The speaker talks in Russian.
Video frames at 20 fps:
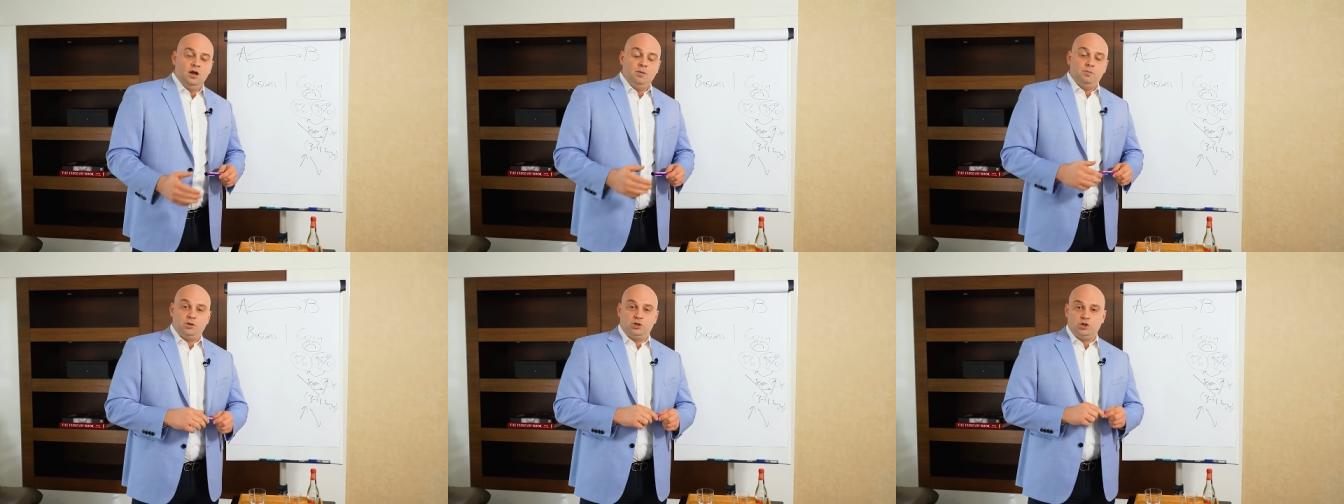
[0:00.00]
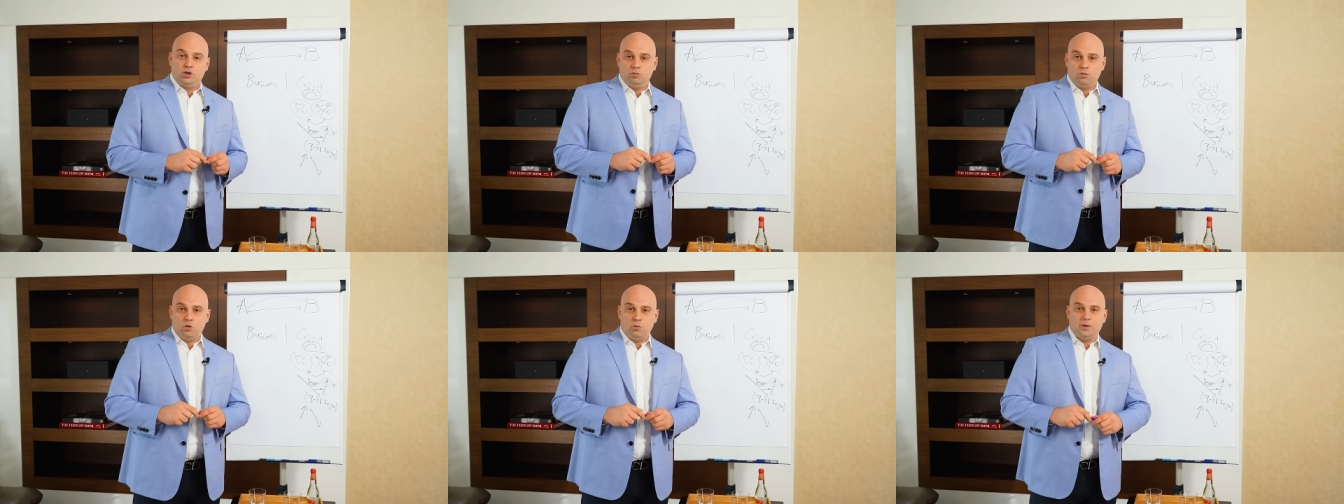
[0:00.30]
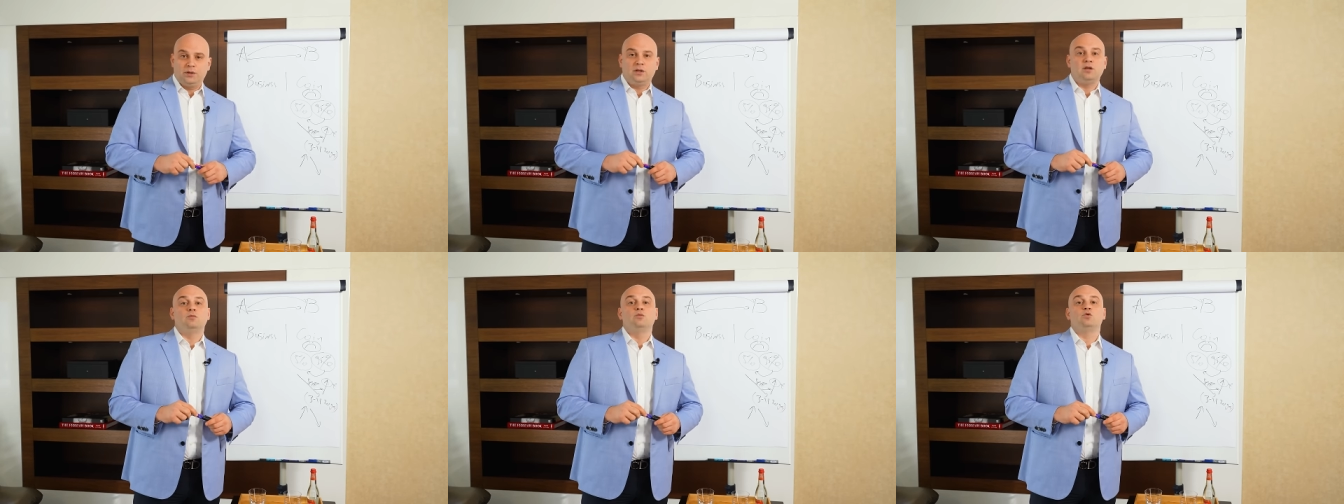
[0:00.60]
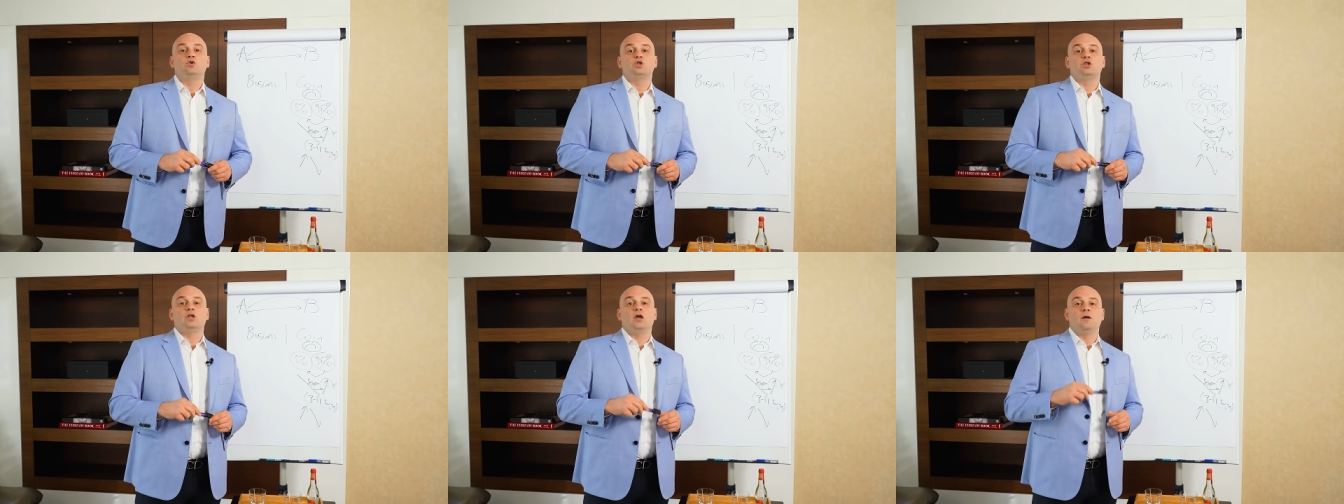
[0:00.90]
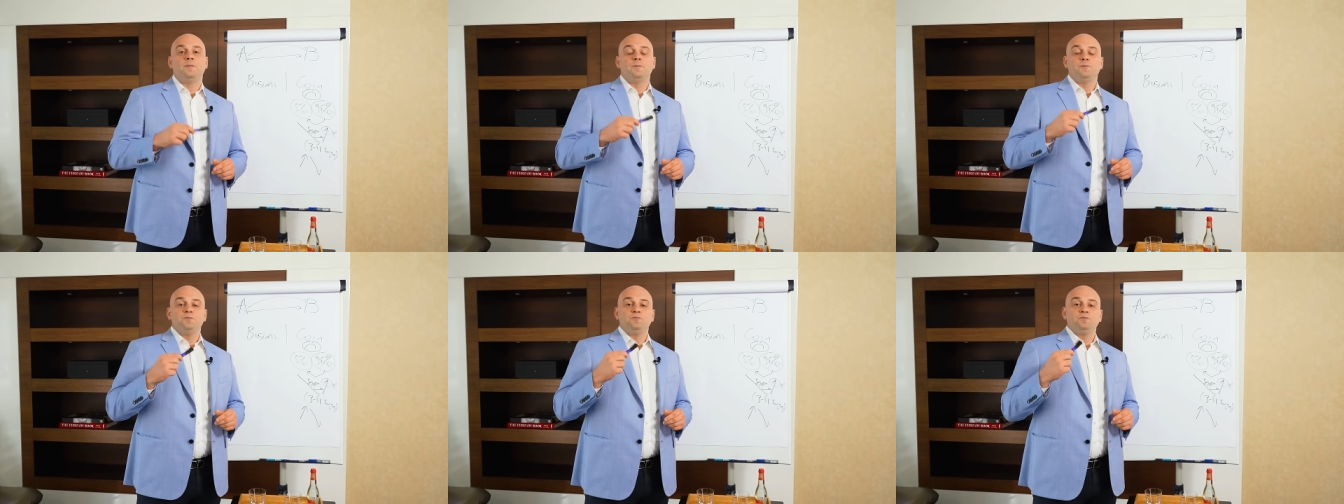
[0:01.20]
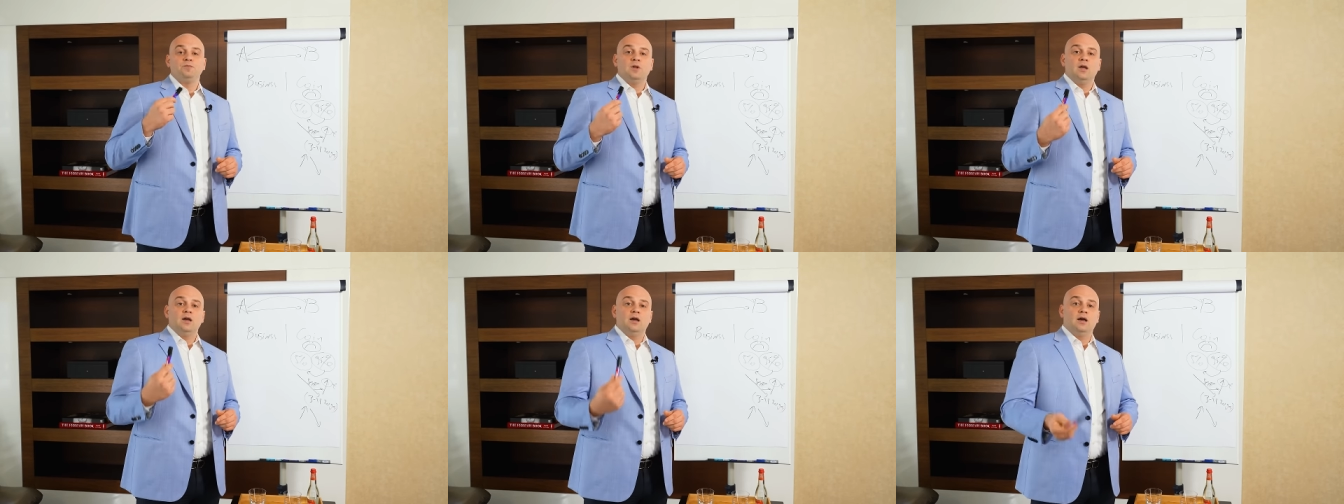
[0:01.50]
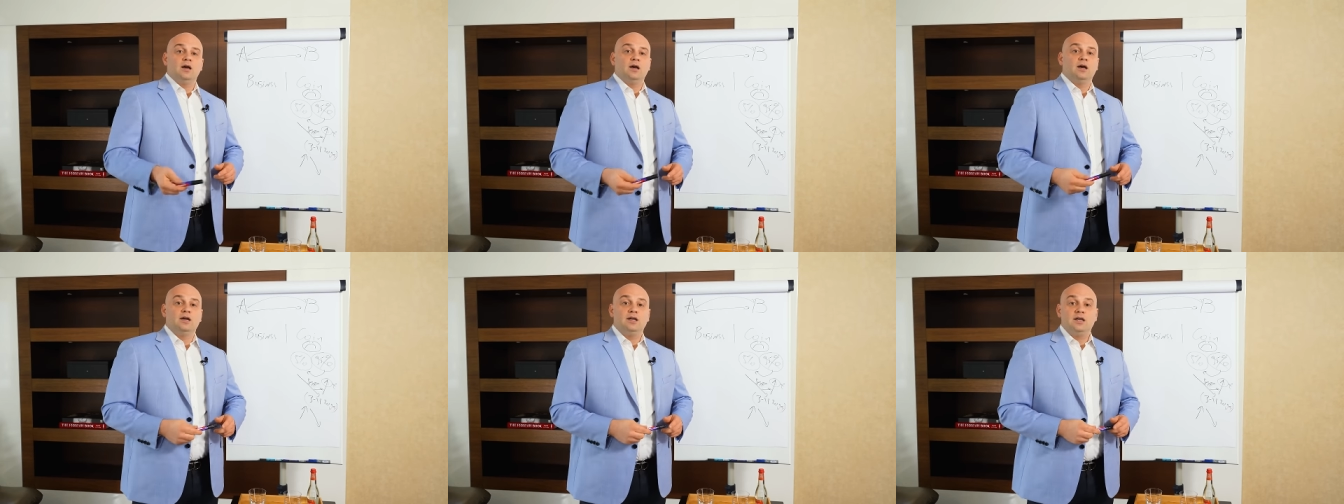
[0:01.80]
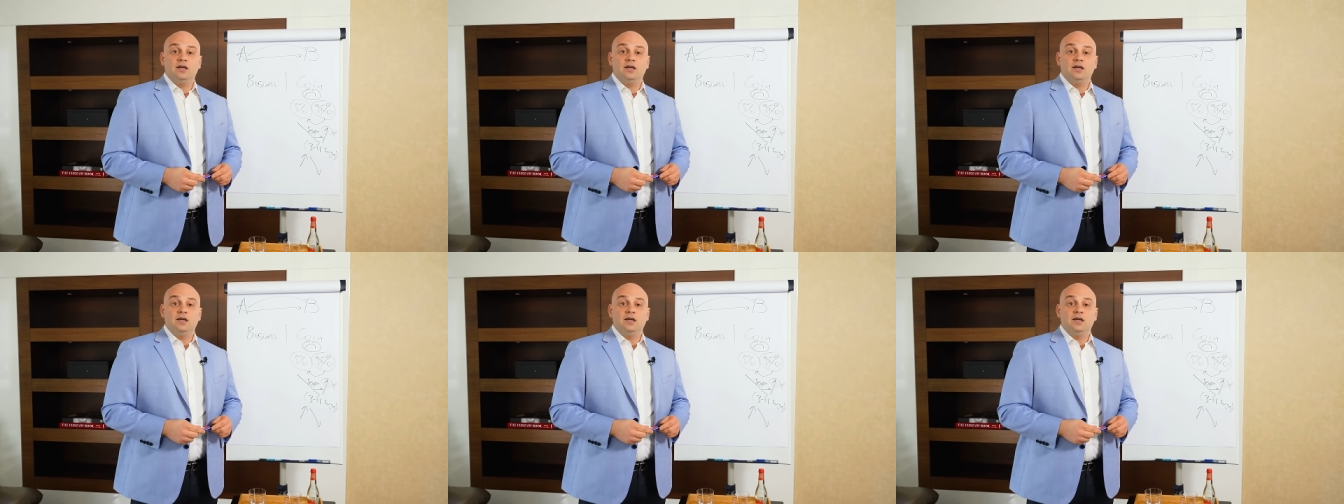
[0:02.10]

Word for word: Почему? Потому что э,